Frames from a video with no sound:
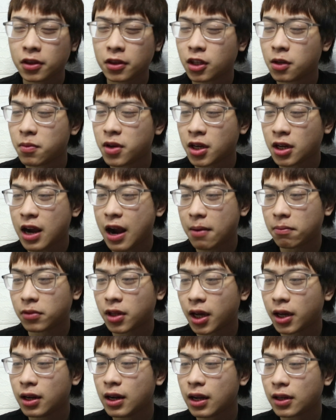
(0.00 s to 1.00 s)
thì mình cảm
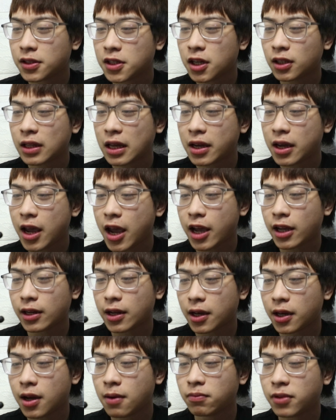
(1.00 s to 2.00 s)
thấy là chiếc tai nghe
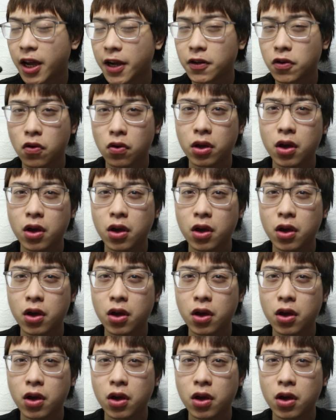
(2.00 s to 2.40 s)
này âm thanh nó